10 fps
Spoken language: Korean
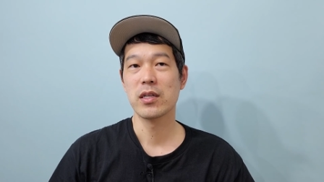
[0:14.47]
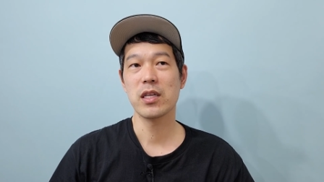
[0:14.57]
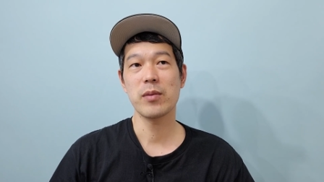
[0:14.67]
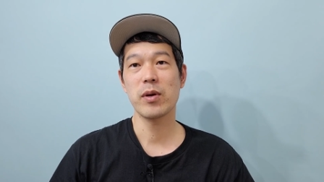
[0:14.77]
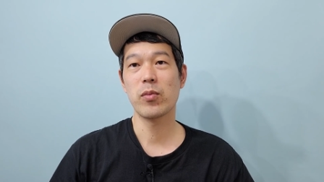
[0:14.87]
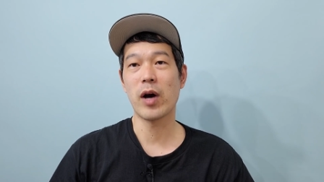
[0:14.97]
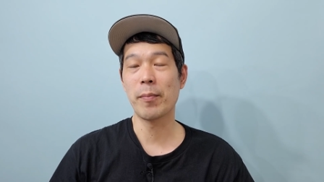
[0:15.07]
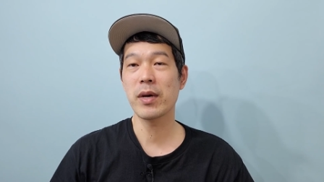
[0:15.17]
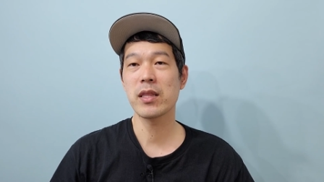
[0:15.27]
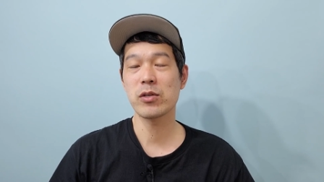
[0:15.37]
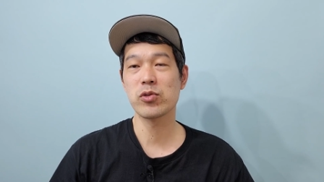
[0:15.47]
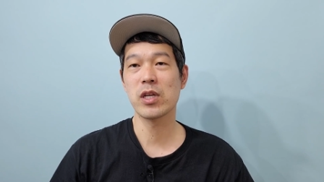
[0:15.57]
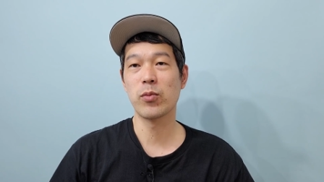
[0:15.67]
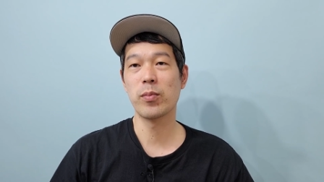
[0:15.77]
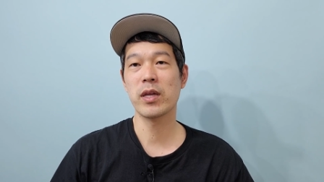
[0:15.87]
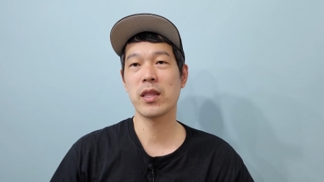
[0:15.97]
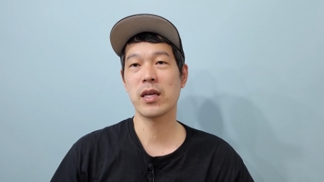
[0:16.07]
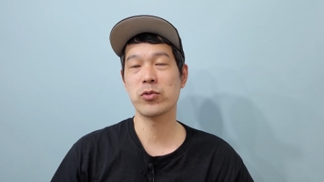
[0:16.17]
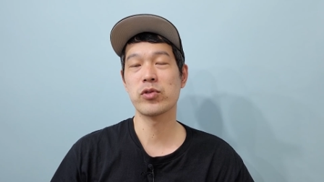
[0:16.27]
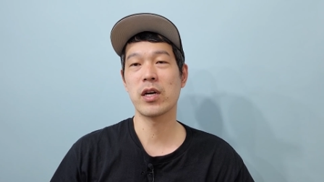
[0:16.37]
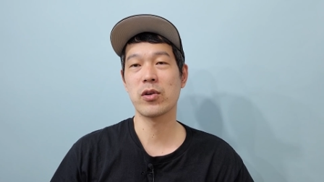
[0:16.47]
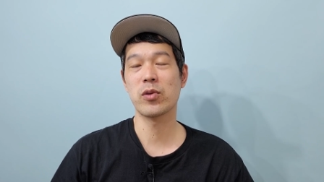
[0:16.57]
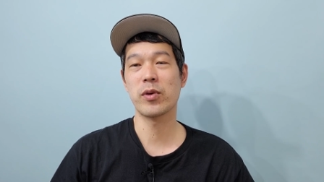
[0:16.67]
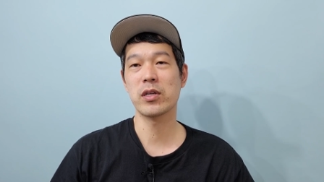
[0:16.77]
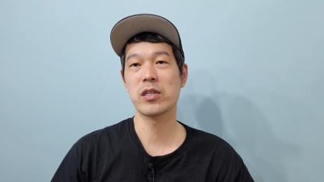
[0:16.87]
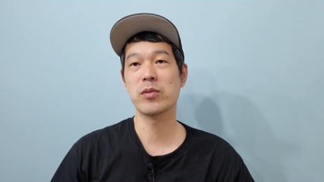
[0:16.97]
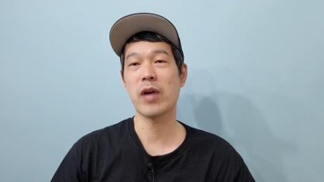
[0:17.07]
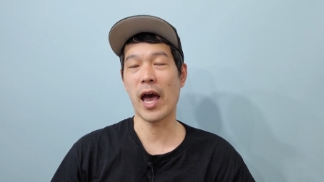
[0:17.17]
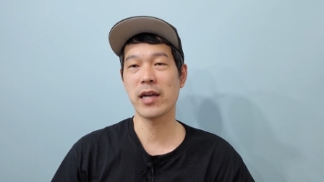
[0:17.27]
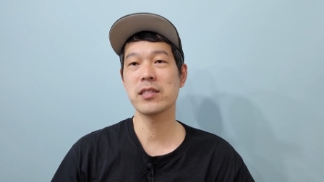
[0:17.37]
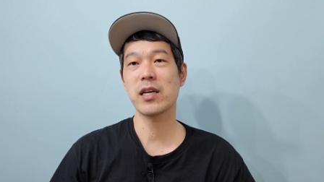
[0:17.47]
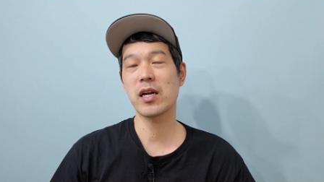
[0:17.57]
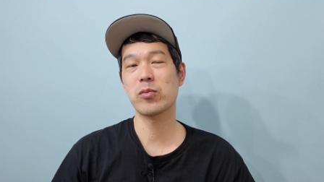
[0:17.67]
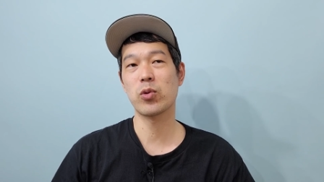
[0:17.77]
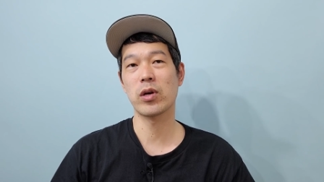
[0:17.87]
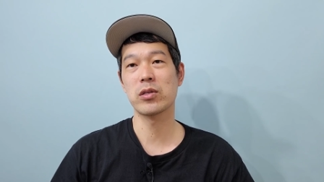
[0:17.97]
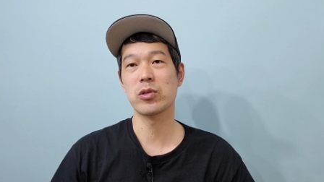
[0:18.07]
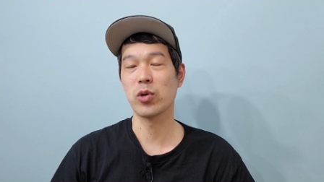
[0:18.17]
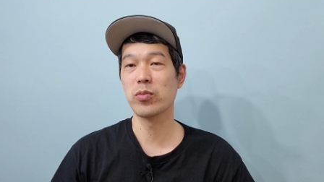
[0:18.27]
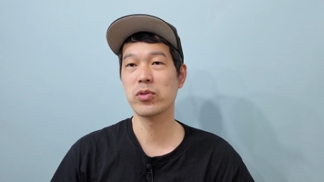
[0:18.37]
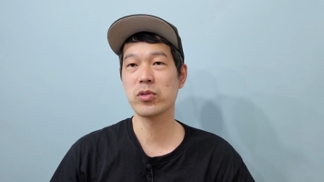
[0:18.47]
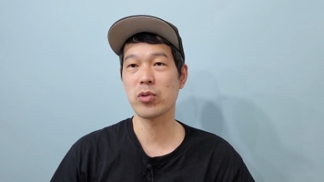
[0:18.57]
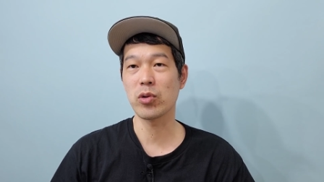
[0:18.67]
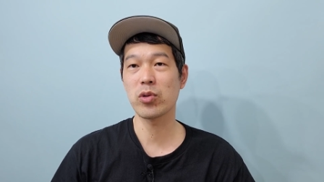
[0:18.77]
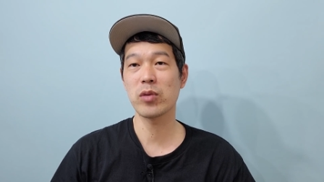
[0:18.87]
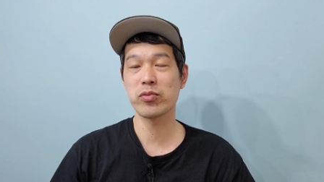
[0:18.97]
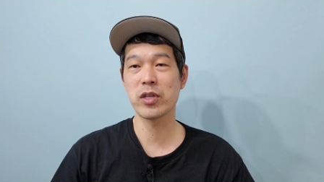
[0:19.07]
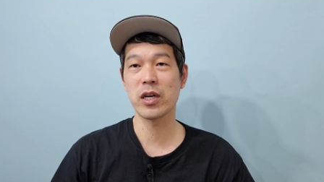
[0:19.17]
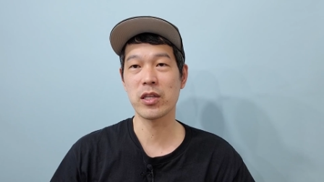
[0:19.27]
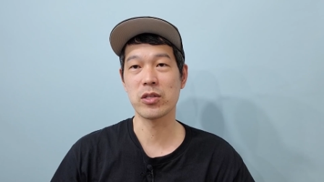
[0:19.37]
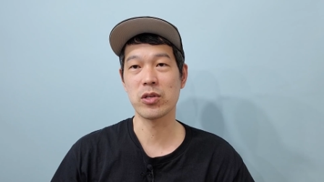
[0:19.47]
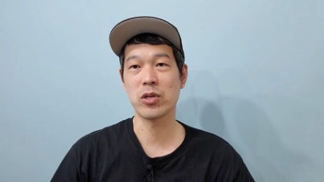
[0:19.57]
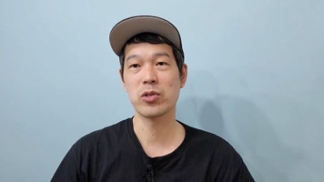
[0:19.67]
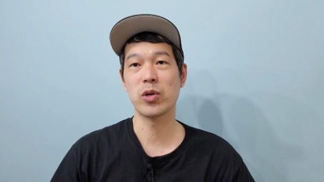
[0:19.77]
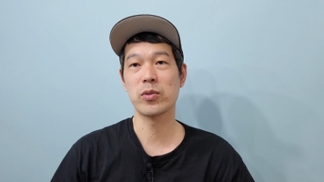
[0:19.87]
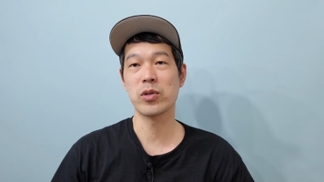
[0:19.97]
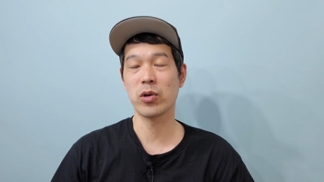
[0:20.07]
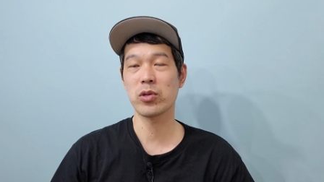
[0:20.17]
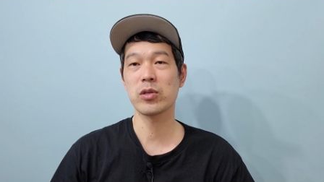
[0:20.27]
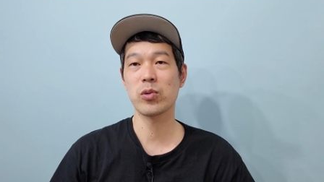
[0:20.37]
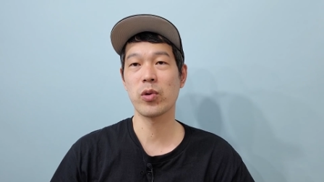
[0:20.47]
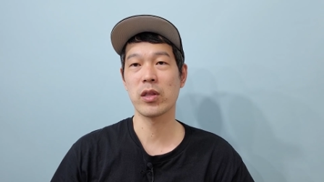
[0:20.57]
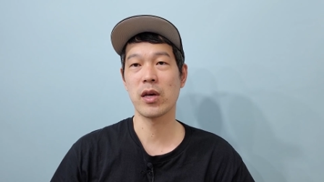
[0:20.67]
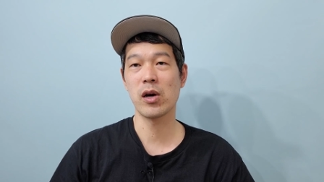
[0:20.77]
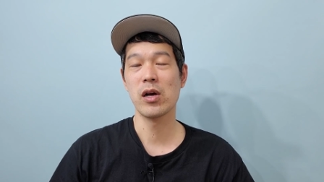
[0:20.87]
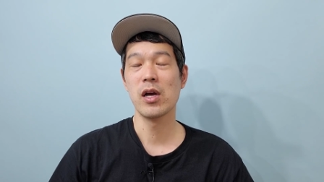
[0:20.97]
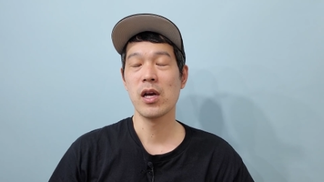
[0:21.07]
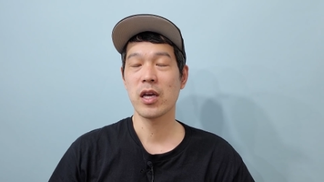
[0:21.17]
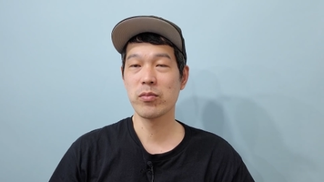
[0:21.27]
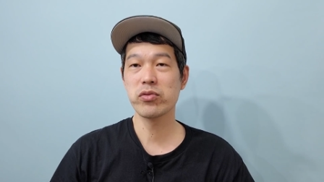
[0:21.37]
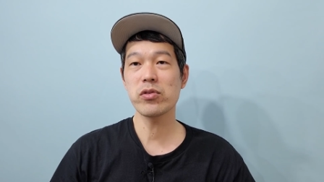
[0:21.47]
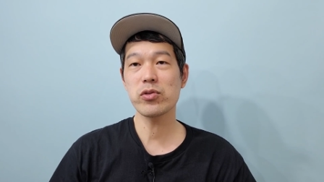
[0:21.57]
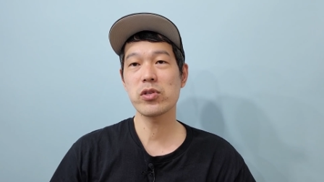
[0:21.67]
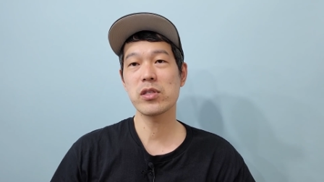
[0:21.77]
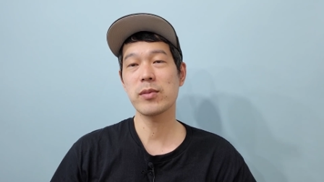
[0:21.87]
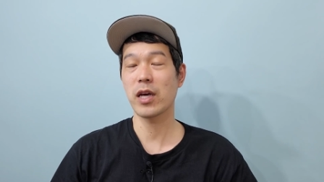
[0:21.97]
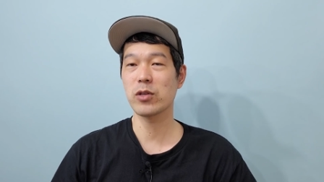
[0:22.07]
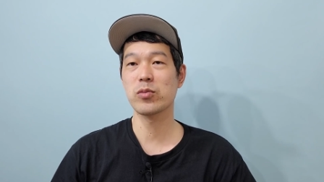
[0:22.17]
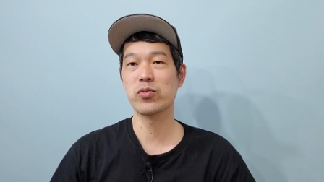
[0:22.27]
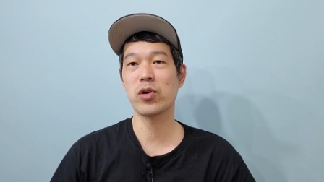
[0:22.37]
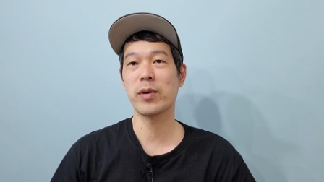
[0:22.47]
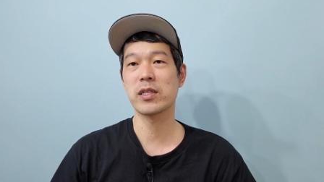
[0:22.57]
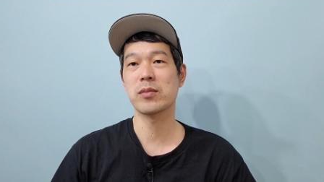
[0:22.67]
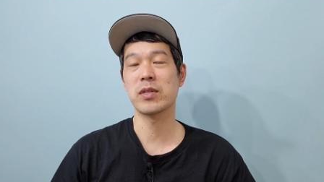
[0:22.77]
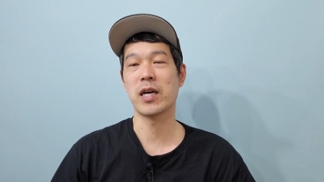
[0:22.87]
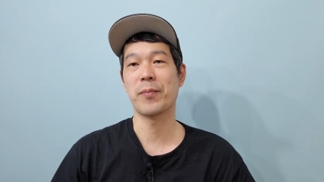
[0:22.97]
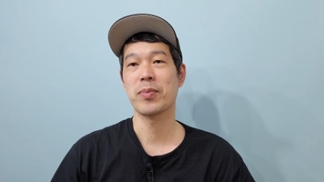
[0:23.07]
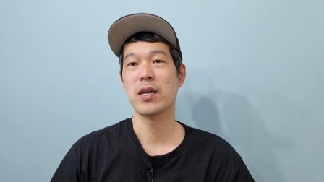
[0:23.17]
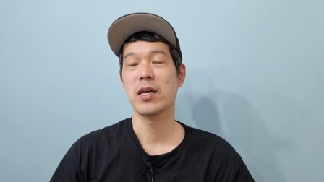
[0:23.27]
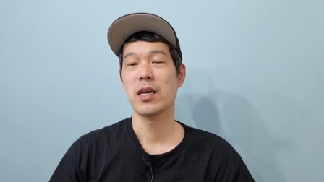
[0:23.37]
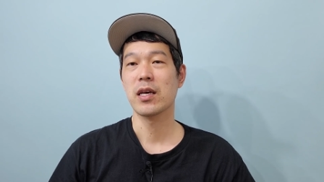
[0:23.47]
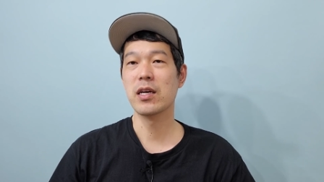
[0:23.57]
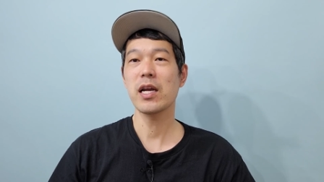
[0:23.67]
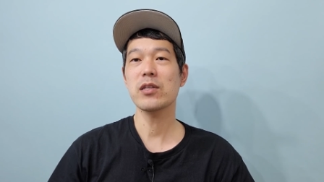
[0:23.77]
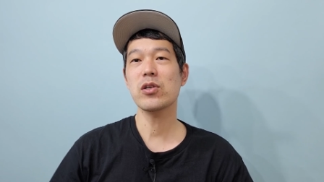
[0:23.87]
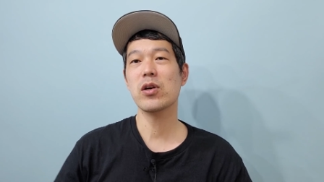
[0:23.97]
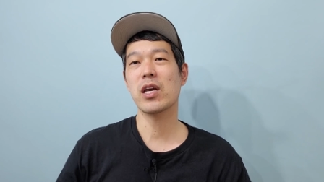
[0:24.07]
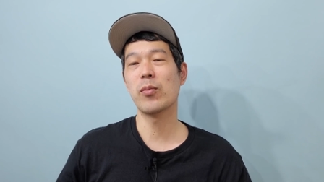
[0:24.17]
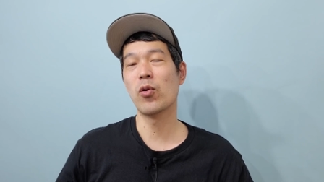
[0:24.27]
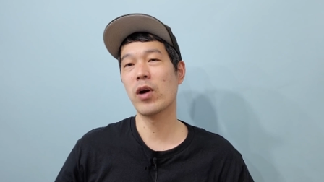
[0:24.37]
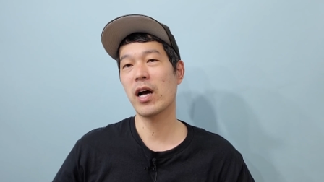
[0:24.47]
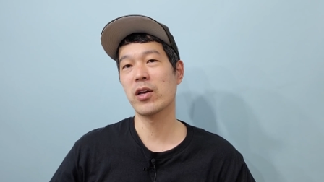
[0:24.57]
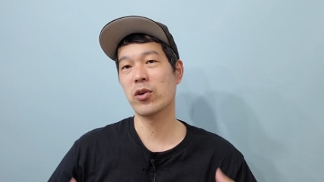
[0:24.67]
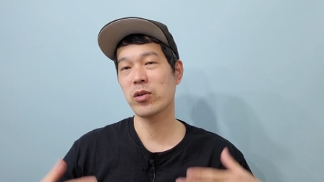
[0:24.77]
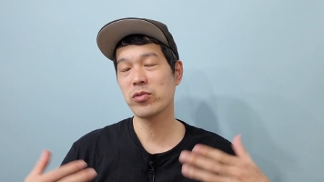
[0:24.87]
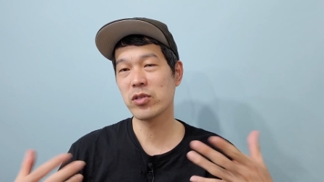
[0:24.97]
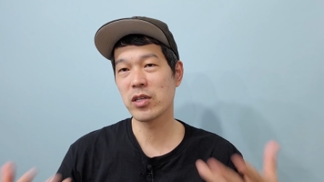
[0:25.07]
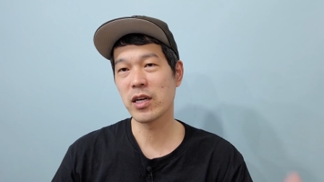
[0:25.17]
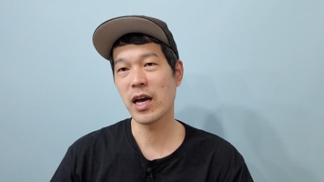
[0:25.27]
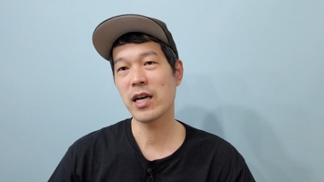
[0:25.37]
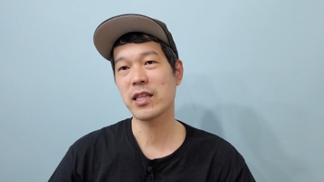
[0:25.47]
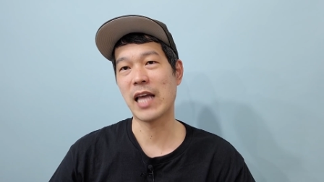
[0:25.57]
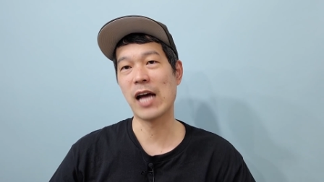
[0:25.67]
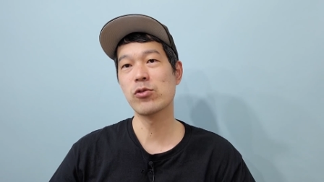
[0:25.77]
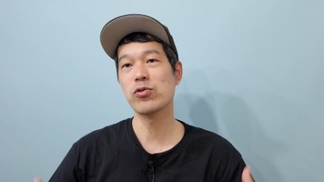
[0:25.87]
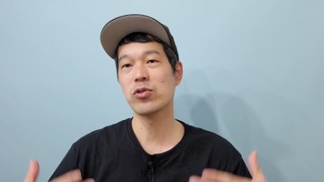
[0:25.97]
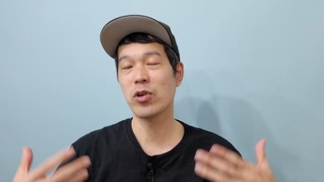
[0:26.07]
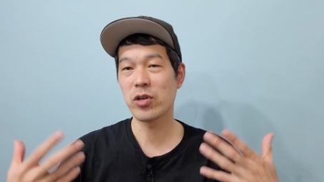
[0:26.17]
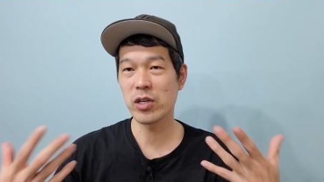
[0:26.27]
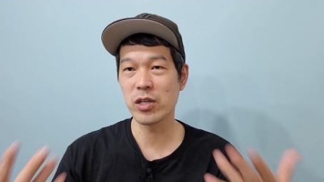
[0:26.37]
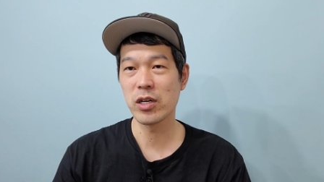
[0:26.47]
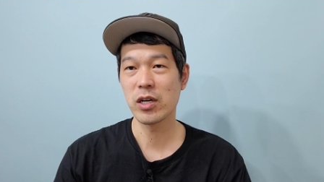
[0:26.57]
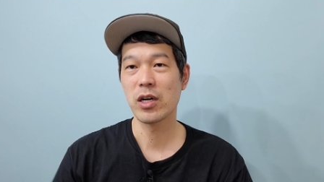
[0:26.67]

그다음에 뭐 안 만나준다 못 만나준다 그러면은 그분 아는 사람을 통해서 저분은 어떻게 부자가 됐어요 저분은 어떻게 성공했나요 물을 수 있으면 계속 물어봤습니다 그래서 이렇게 뭔가 여러분들이랑 나누는 거를